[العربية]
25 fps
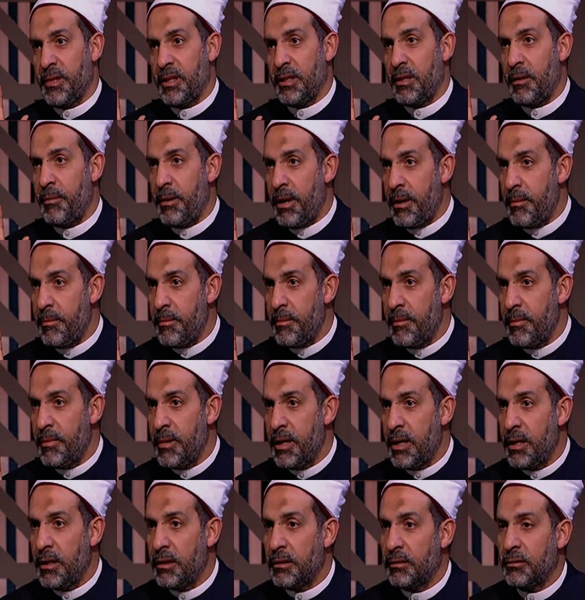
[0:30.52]
تمام؟
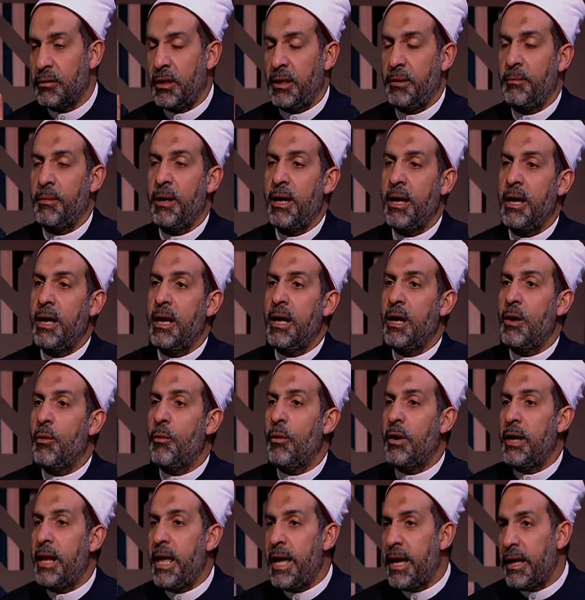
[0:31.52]
تمام طيب
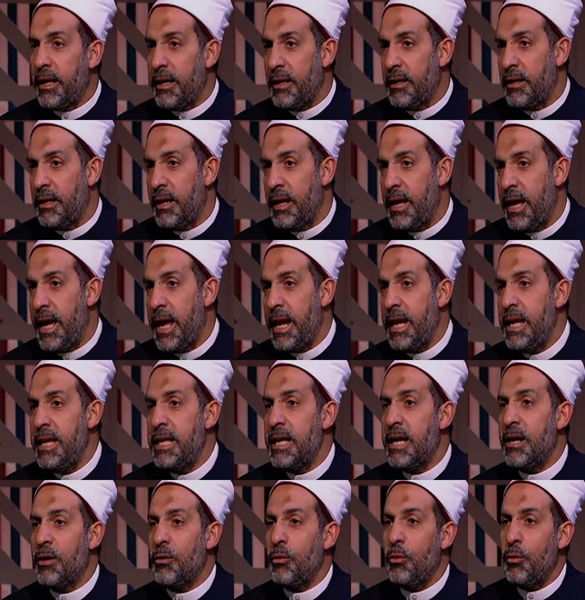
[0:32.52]
ولكن هل
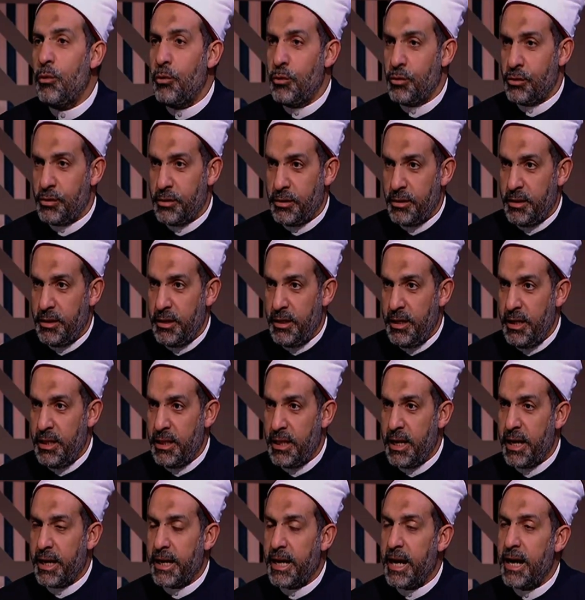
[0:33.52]
يجوز
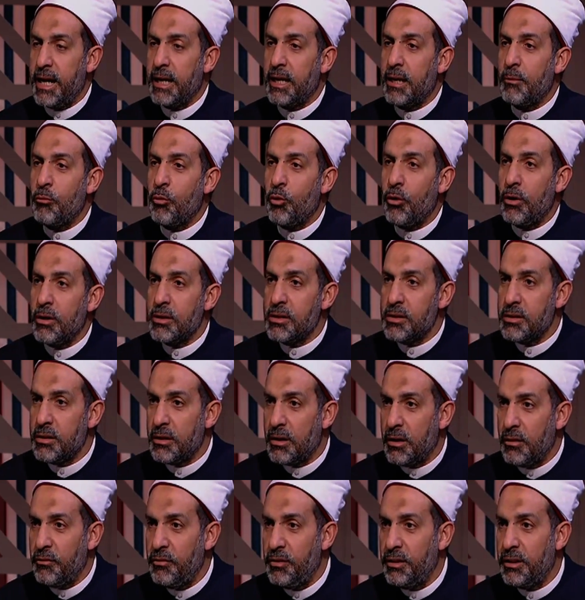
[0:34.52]
إذا كان
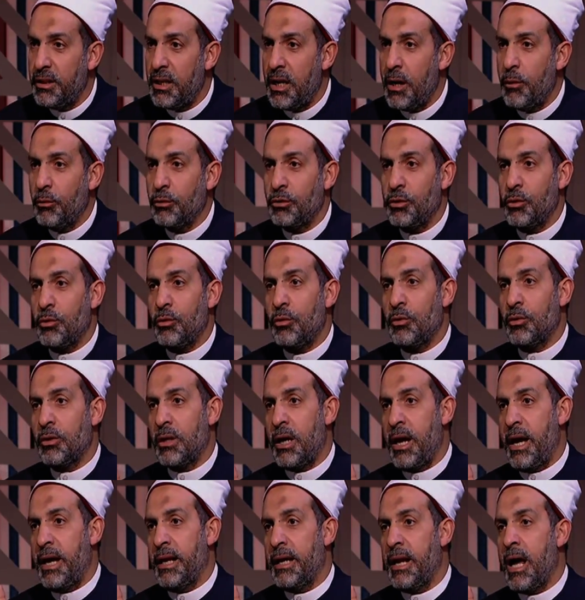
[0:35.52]
مقصرا في تلاوة
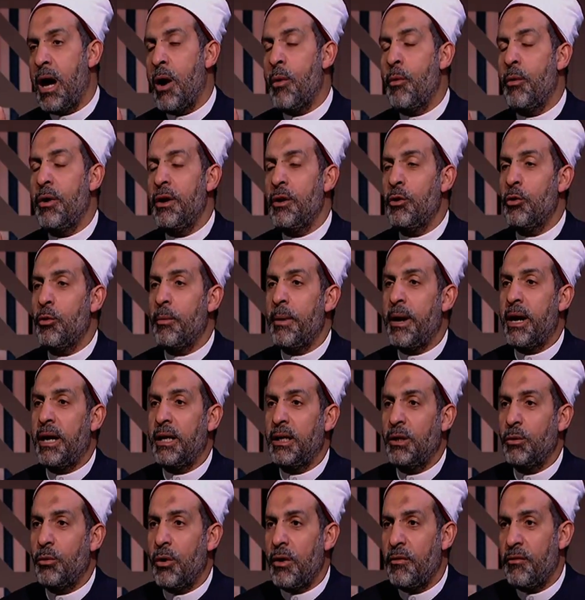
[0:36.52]
القرآن أو إنه
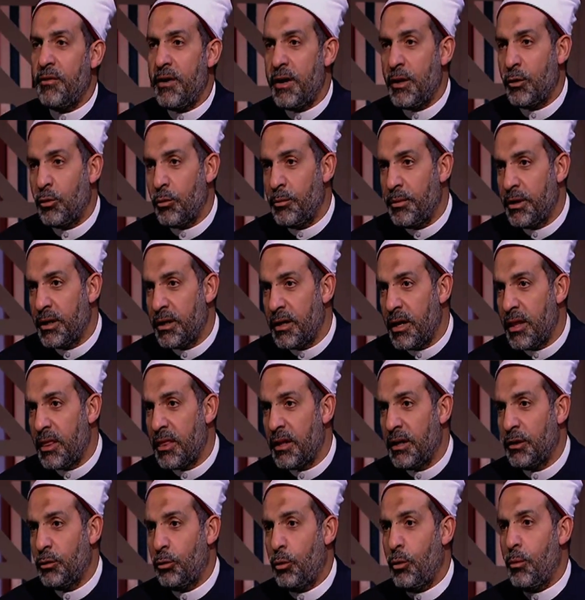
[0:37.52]
بعد وفاته من
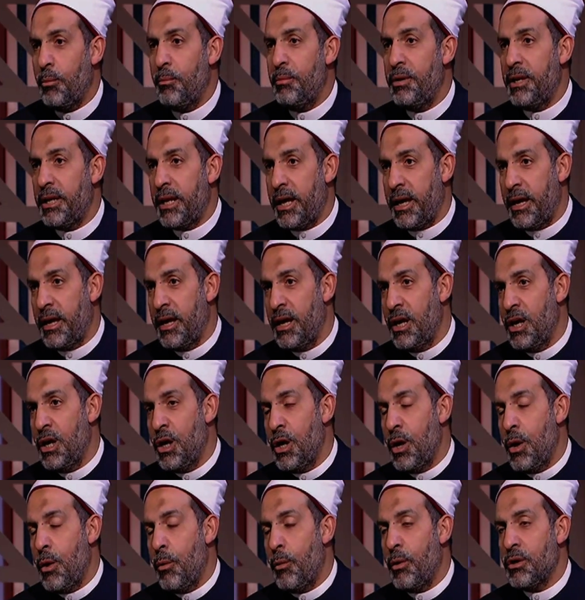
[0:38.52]
كثرة حبنا
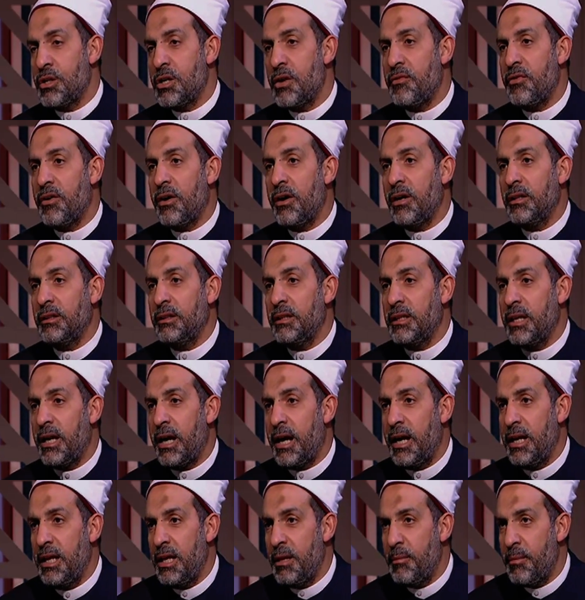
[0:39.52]

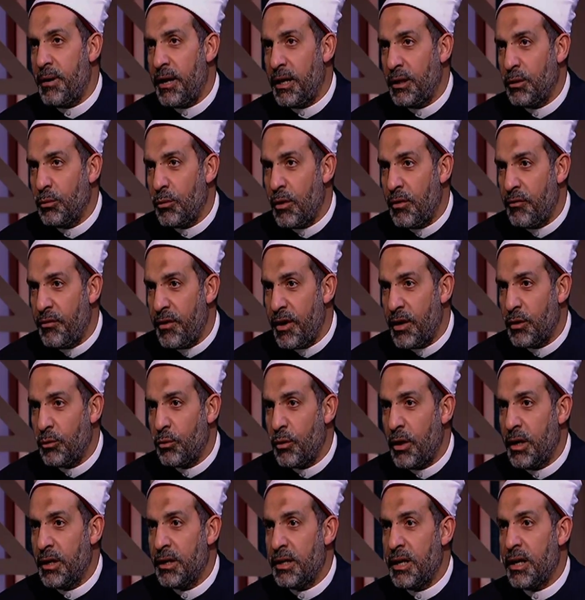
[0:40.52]
وشفقتنا عليه بعد
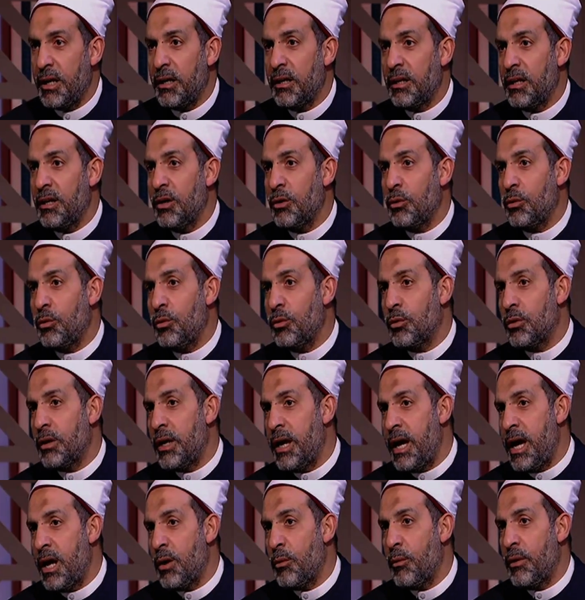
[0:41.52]
وفاته أن نقرأ
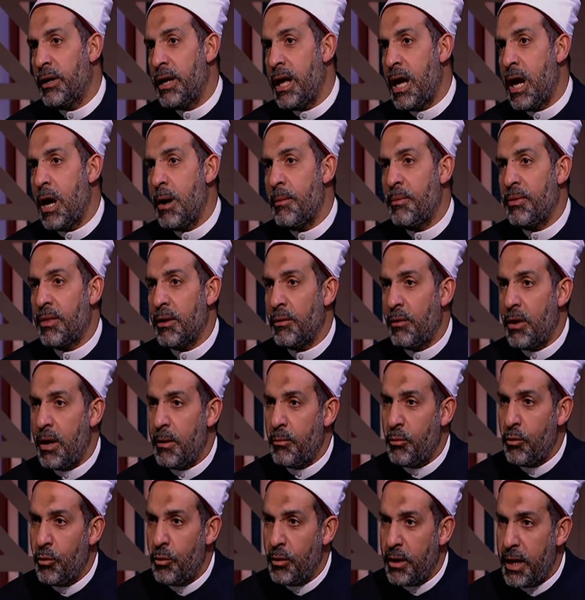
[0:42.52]
القرآن ونهب
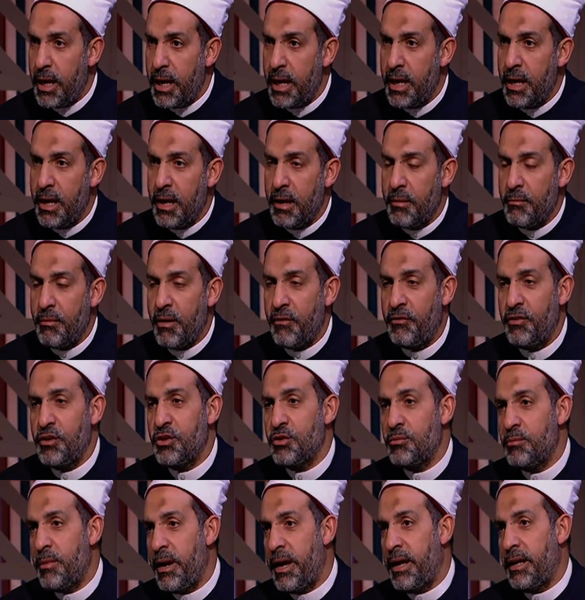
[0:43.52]
ثوابه له ما
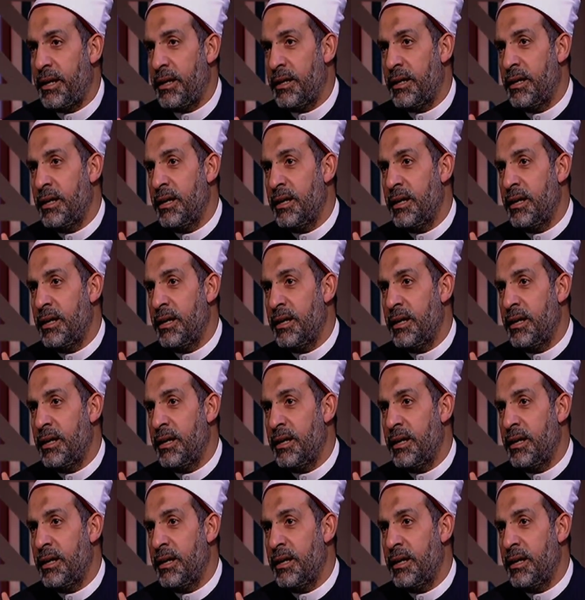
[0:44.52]
فيش مانع